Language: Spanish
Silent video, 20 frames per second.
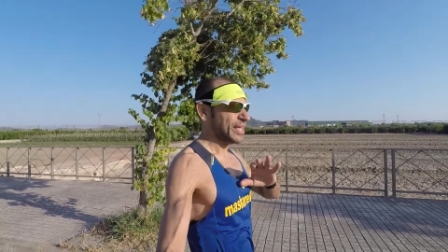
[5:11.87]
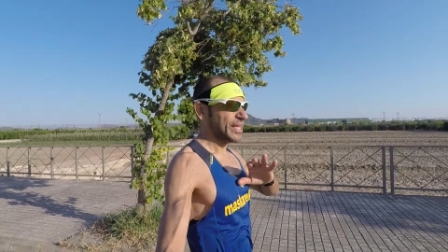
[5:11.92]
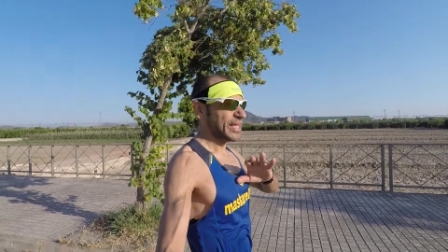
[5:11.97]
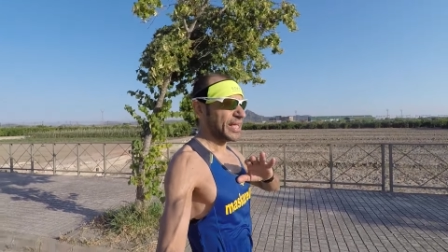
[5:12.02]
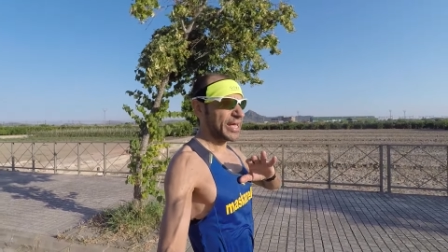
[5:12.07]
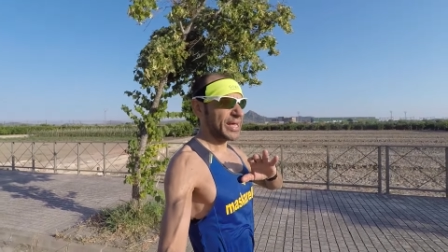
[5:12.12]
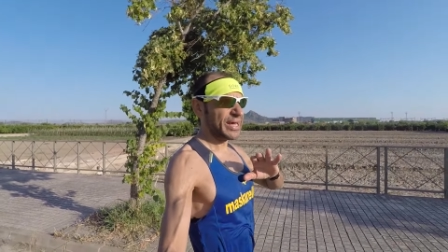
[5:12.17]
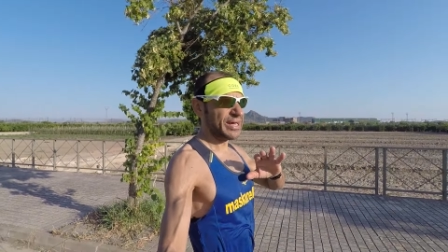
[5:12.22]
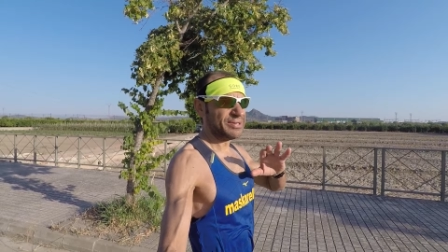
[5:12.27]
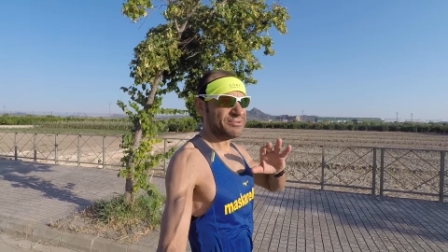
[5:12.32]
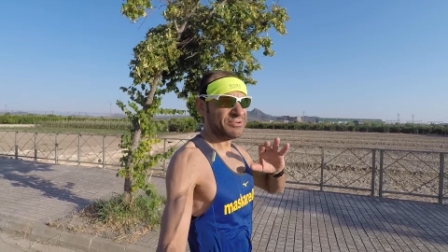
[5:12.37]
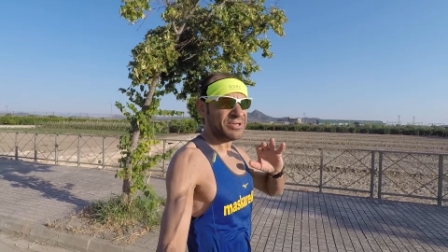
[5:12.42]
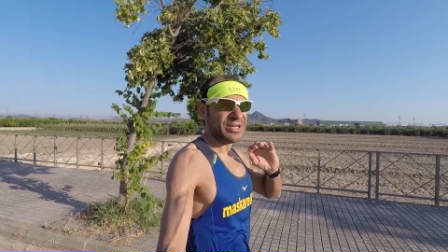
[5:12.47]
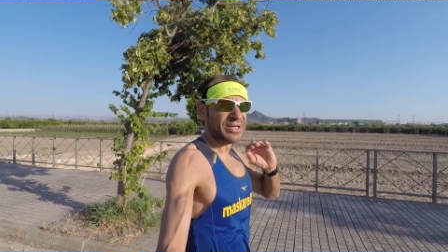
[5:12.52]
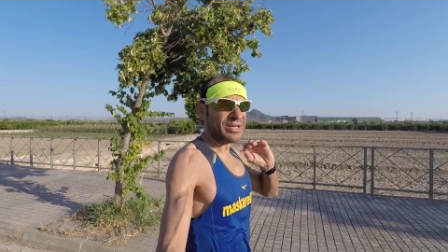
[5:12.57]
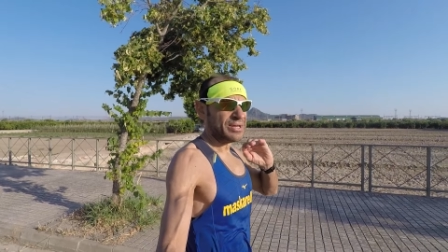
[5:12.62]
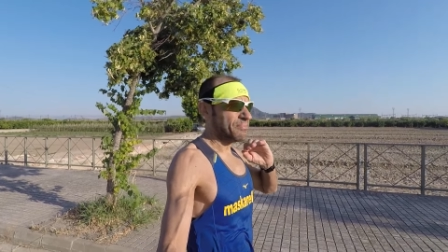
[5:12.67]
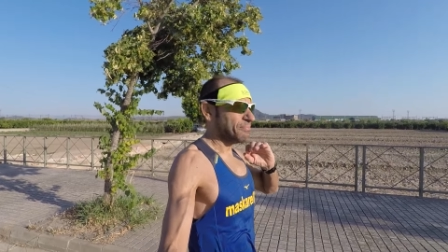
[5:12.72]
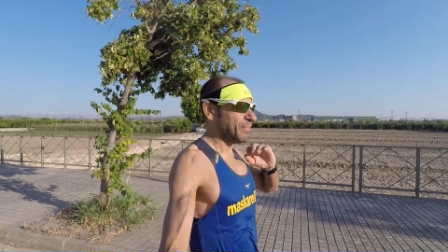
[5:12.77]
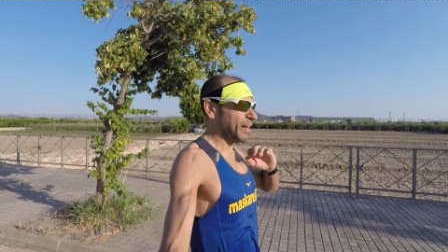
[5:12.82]
que,
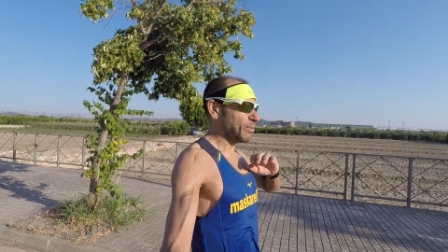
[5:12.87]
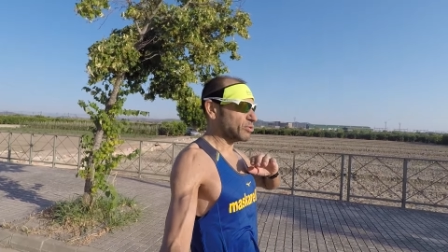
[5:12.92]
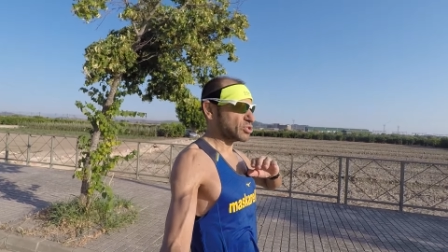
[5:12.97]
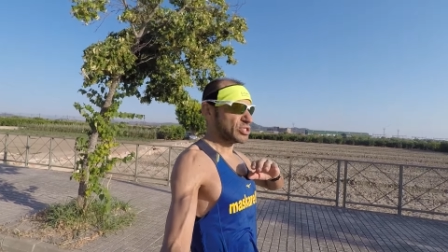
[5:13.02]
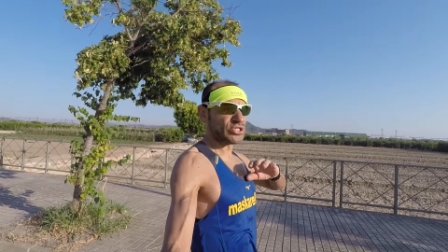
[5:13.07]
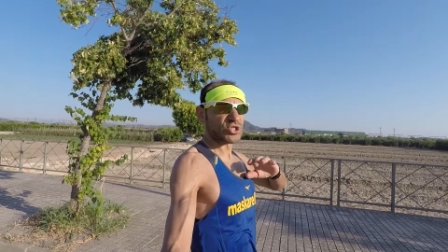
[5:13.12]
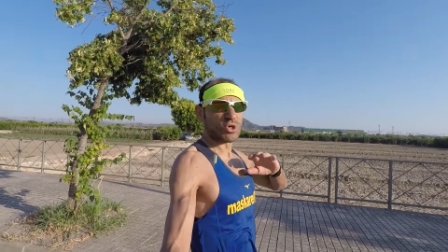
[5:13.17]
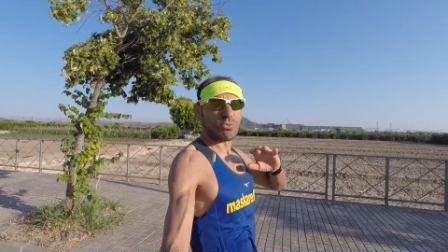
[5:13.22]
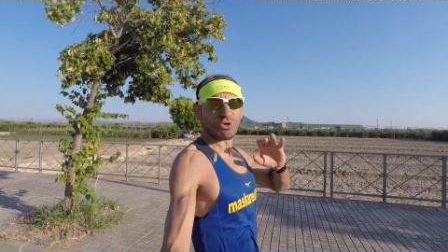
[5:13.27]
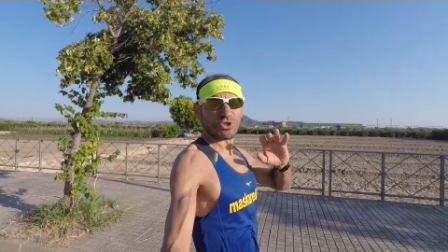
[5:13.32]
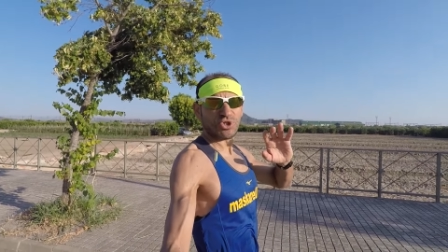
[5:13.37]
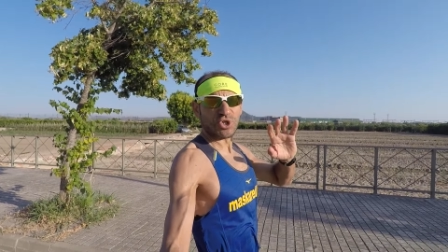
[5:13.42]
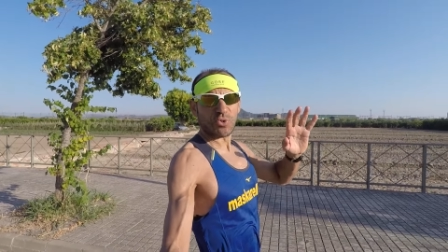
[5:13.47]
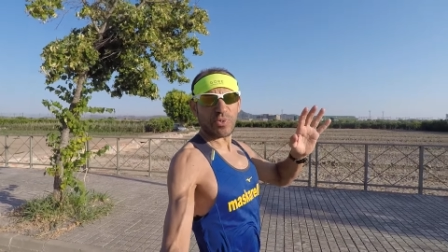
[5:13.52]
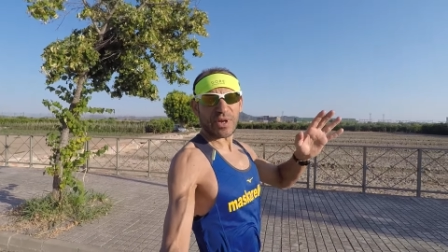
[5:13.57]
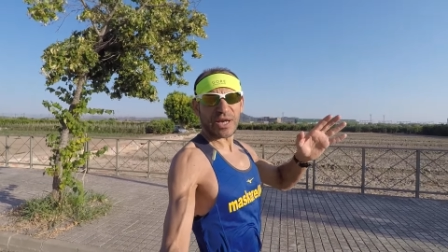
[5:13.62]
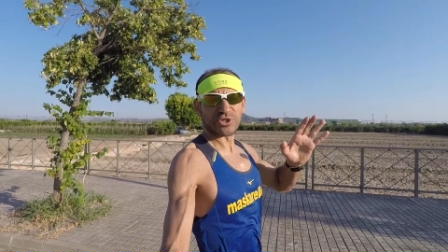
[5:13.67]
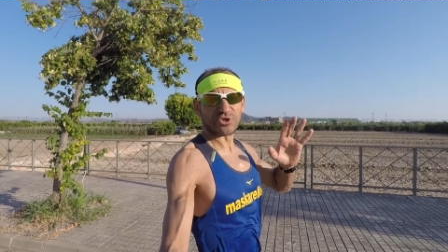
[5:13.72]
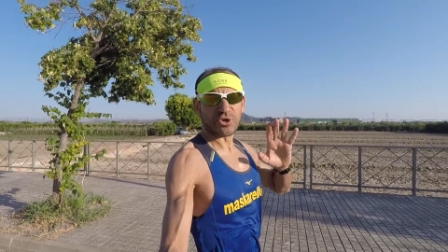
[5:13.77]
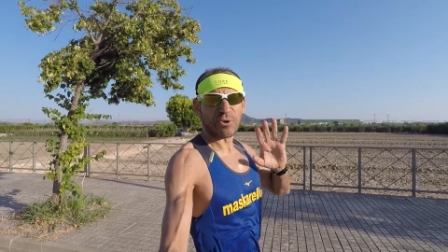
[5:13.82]
vamos, es como si no
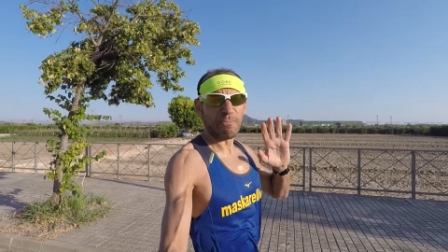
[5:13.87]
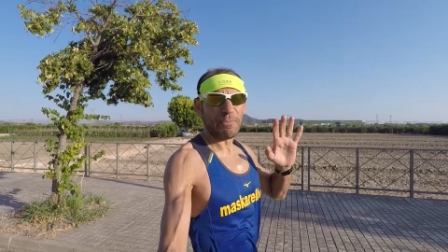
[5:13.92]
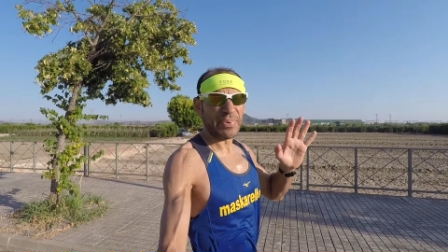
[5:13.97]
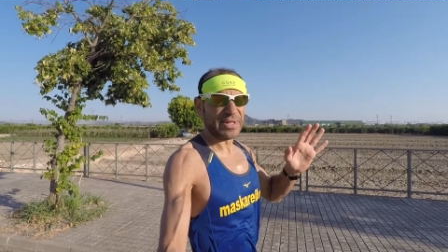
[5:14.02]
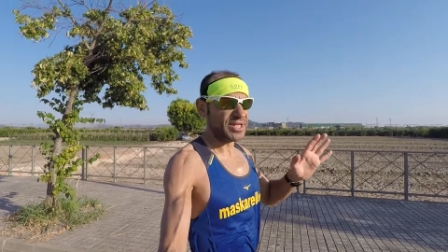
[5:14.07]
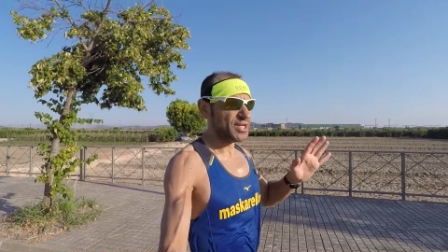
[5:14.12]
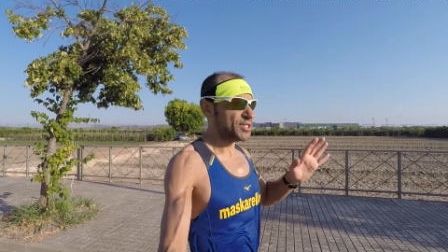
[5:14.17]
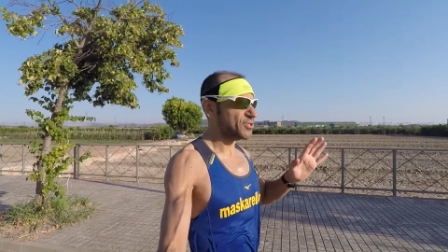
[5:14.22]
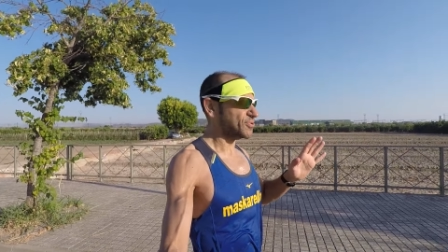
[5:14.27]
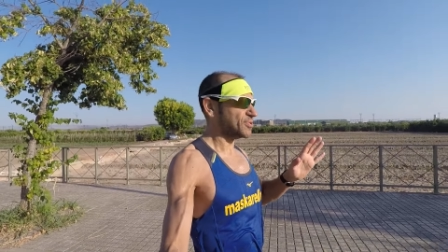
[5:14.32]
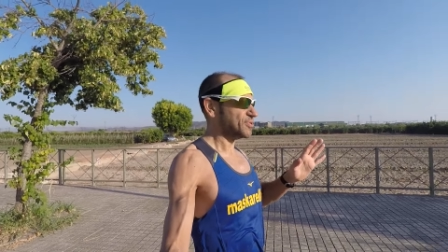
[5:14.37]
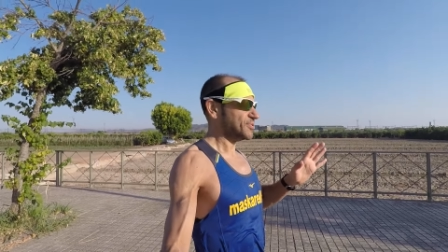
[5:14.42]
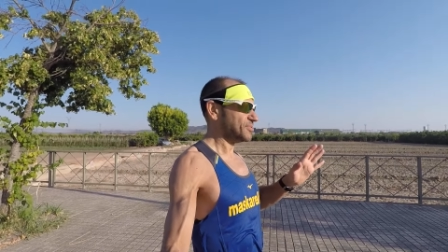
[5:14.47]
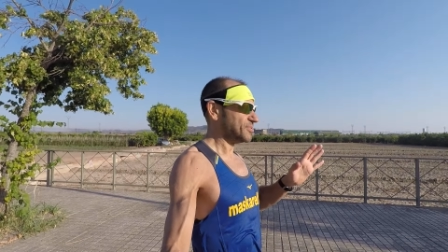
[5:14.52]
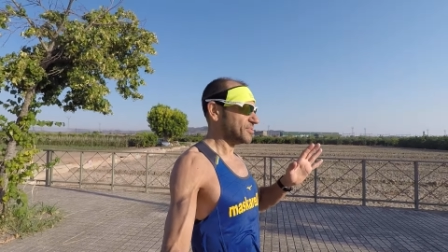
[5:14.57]
hubieras competido.